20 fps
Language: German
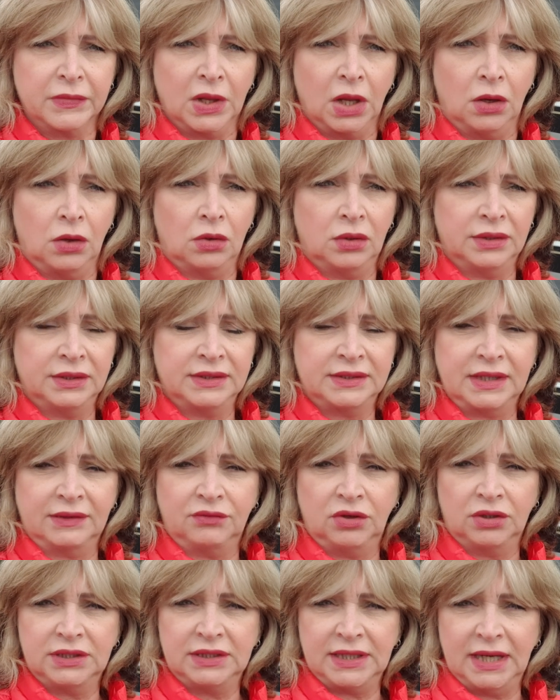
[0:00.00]
Und da
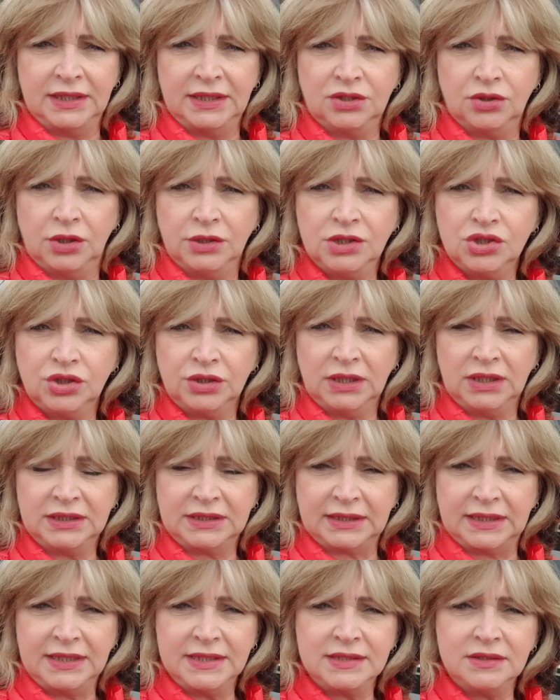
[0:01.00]
wollte ich eigentlich heute schon nach
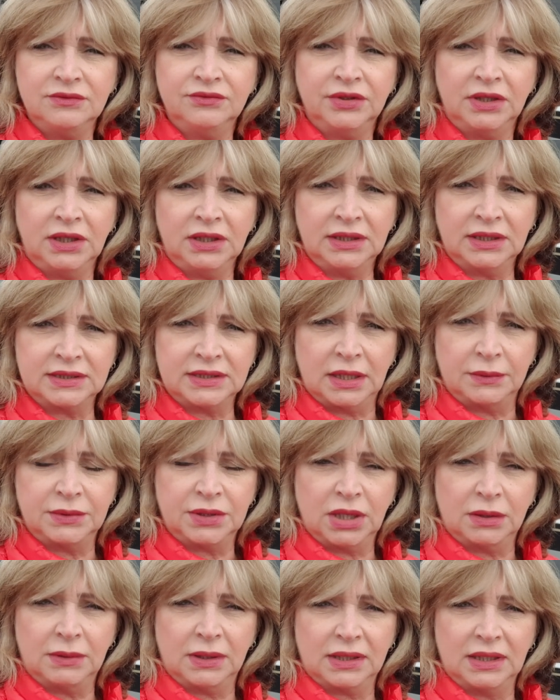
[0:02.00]
Dresden fahren. Jetzt habe
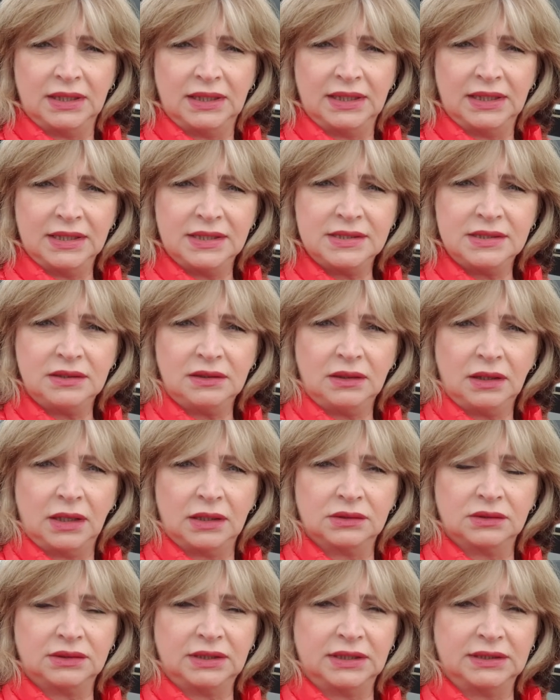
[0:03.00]
ich aber gelesen,
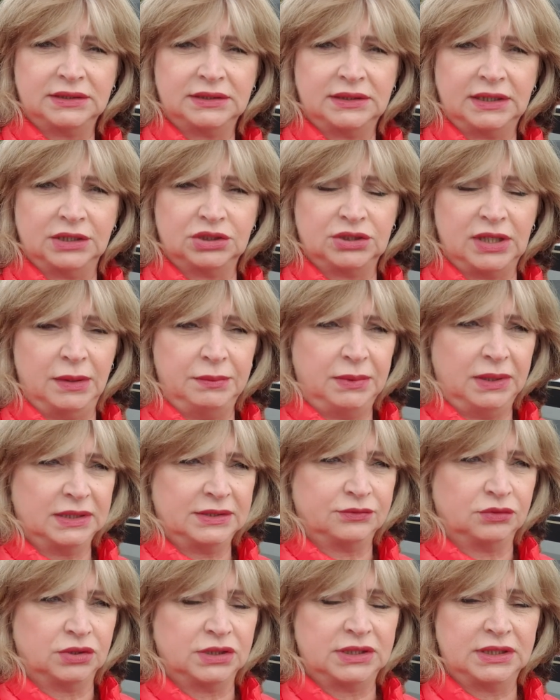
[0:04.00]
also dass der
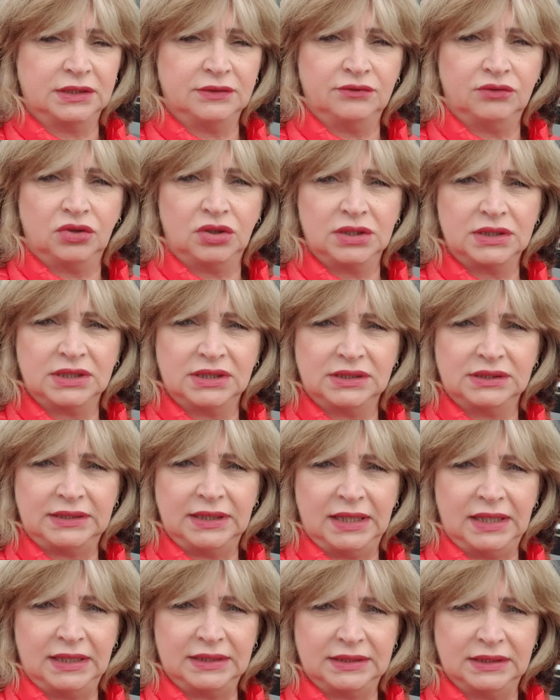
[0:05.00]
Stellplatz, wo ich hin wollte,
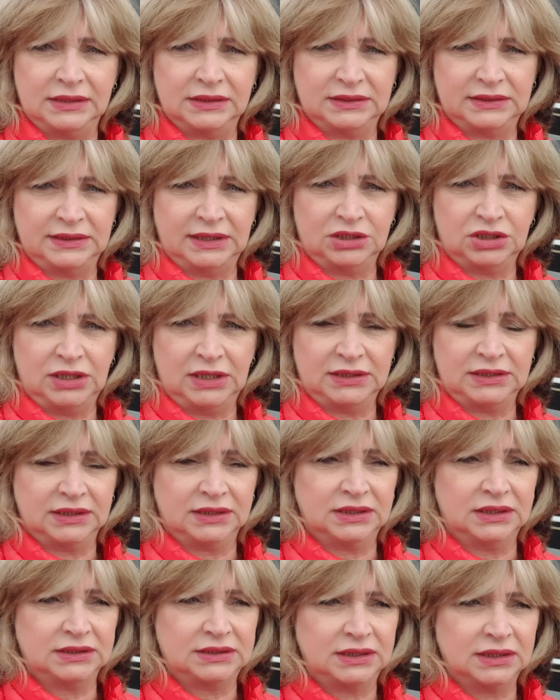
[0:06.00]
der hat sehr schlechte
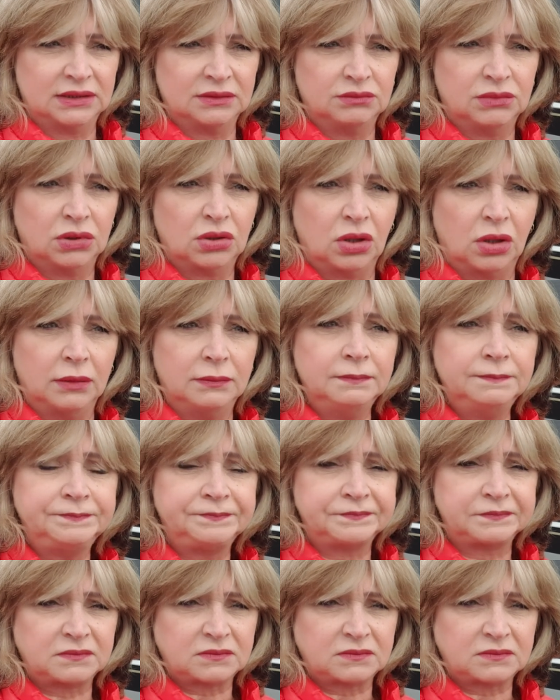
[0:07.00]
Kritiken bekommen.